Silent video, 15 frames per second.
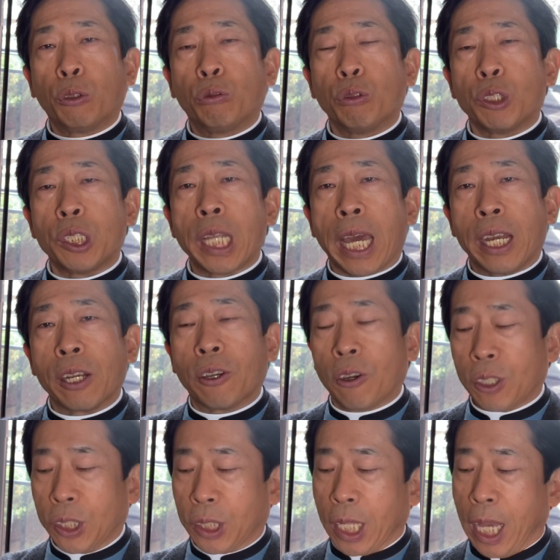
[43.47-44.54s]
두지는 않을
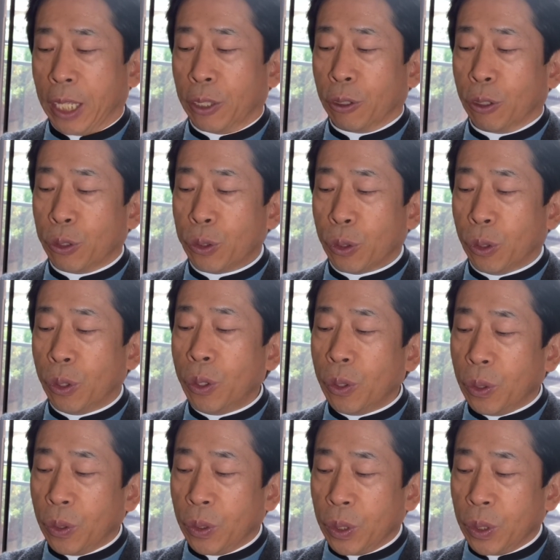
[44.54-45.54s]
것이다 하는 거죠.